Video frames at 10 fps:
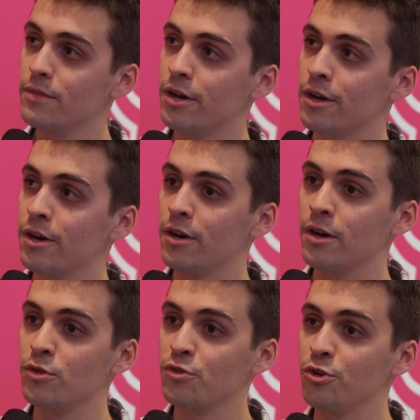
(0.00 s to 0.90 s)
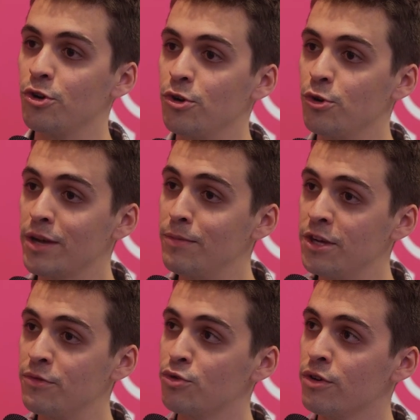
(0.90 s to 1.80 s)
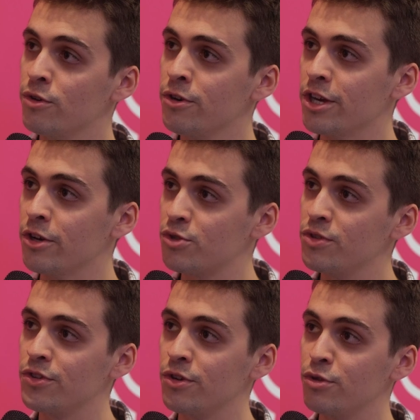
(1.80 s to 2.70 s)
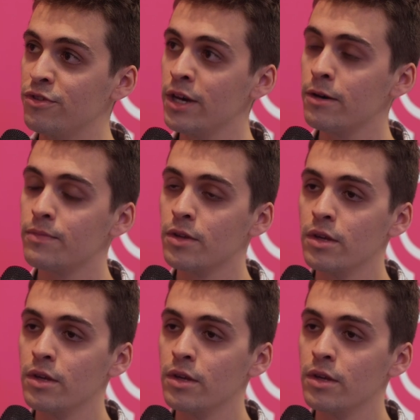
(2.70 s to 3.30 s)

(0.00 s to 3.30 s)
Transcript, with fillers: Euh, donc euh, le gameplay est venu avant et ensuite l'univers.